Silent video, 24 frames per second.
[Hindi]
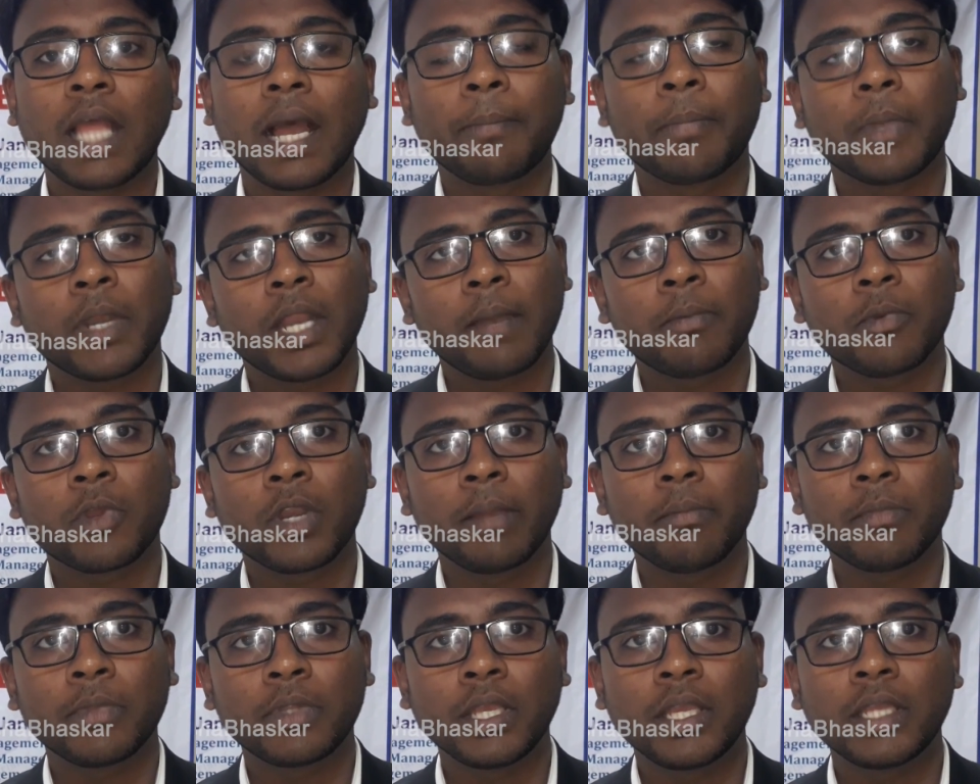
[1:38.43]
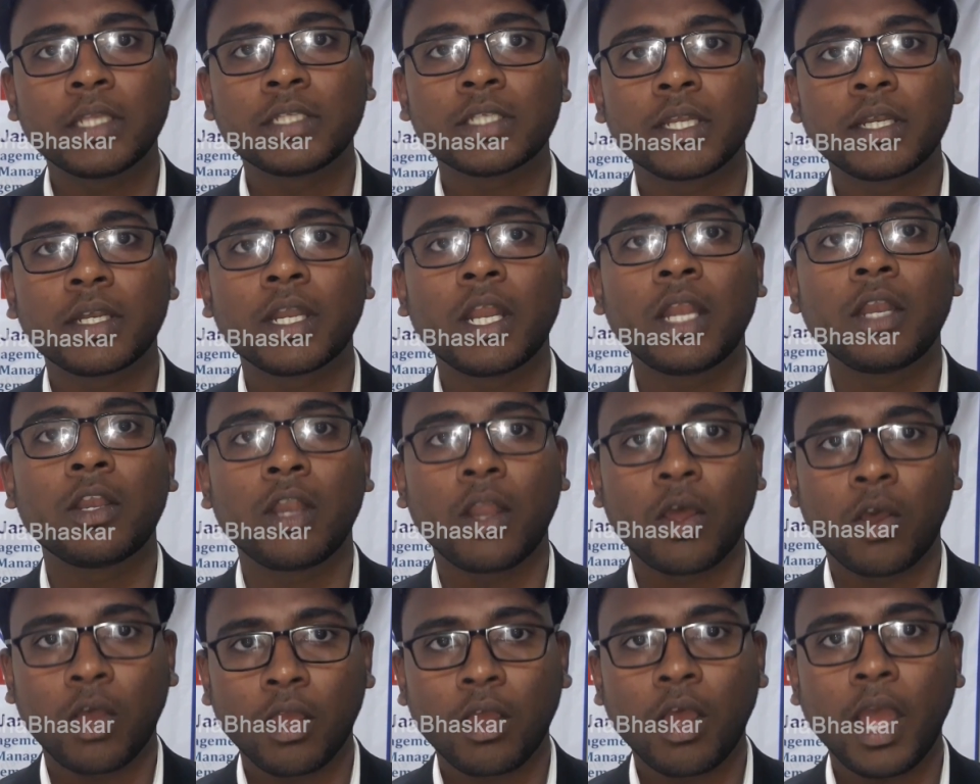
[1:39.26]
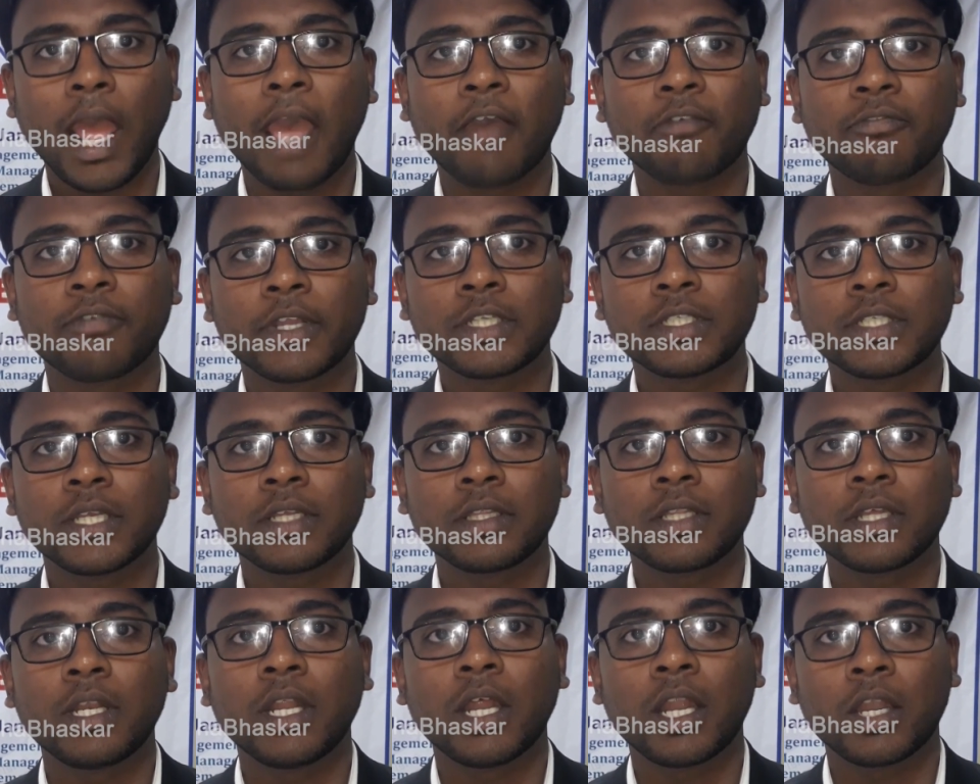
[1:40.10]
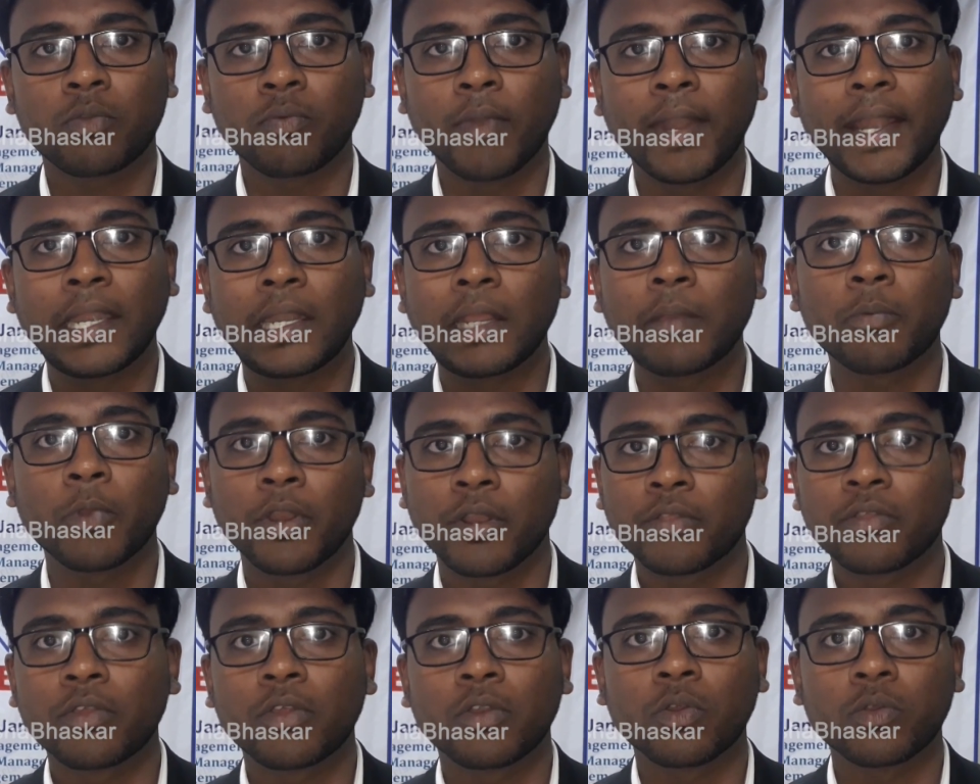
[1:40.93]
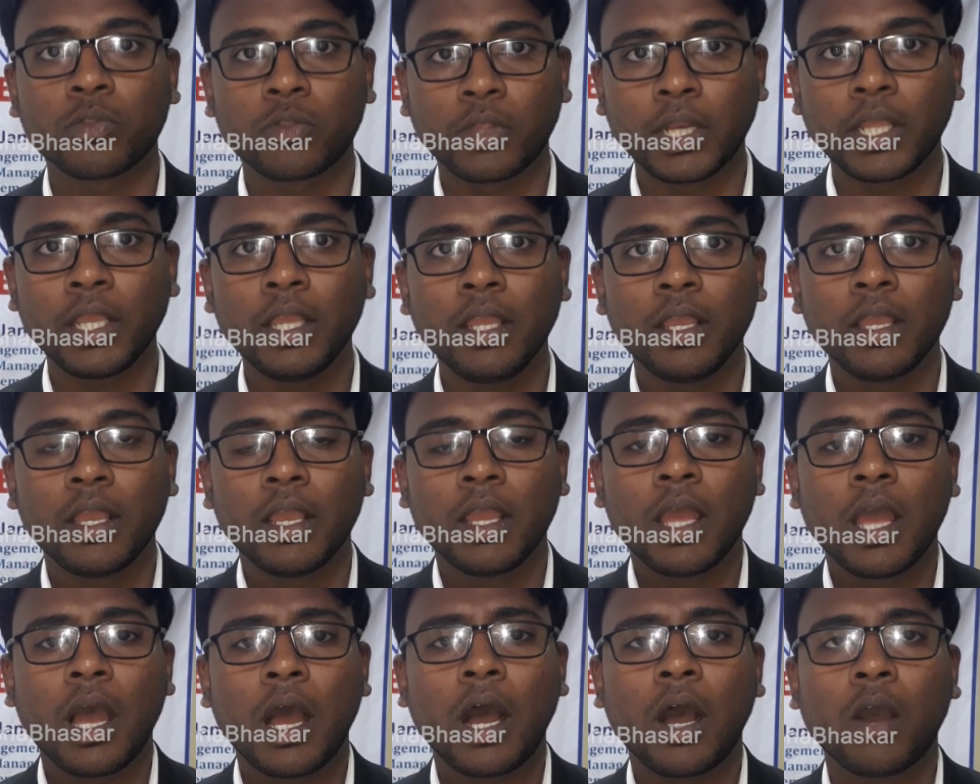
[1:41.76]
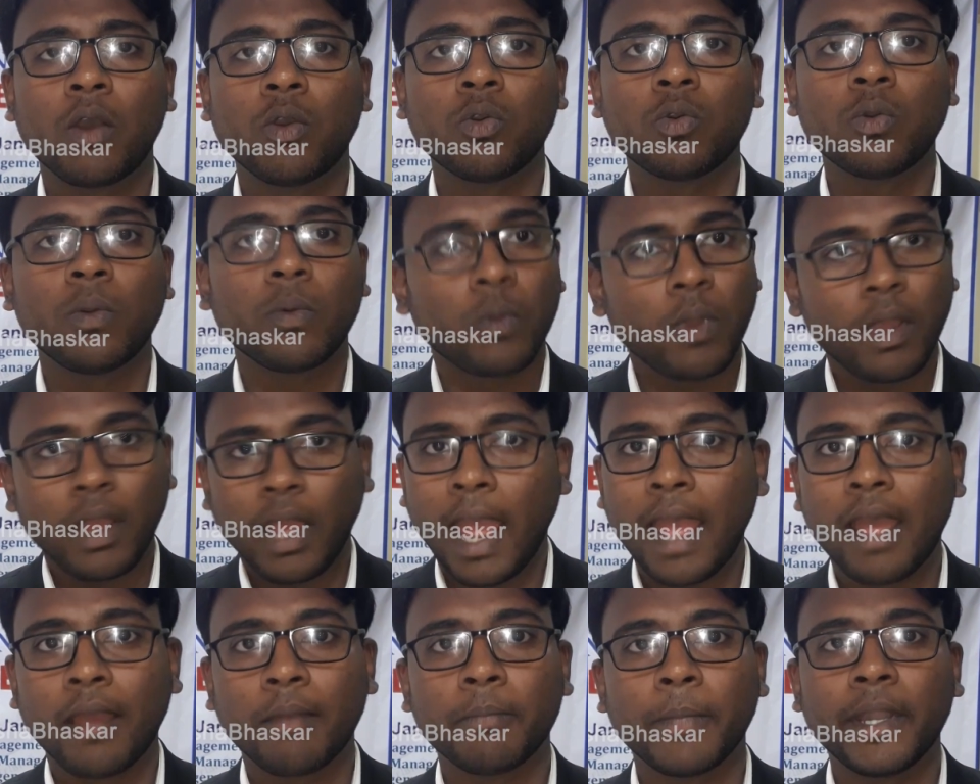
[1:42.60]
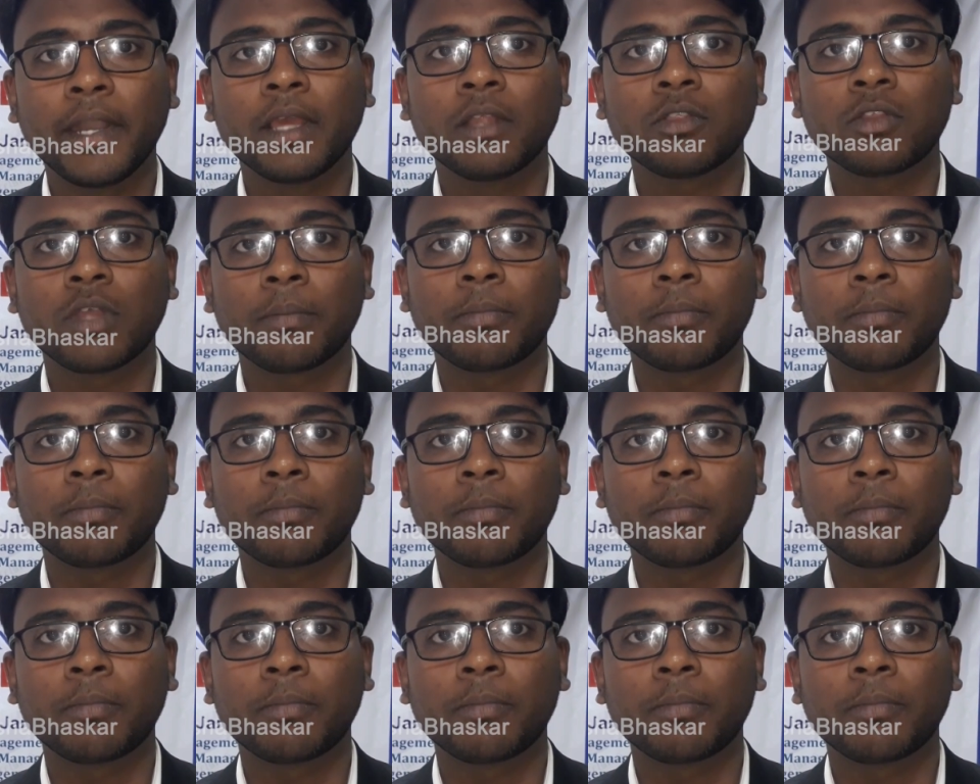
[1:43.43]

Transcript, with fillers: तापर आमर एम इन जनरल एवरेज जाइला ट्वेंटी पॉइंट जीरो थ्री आउ मीडियम तो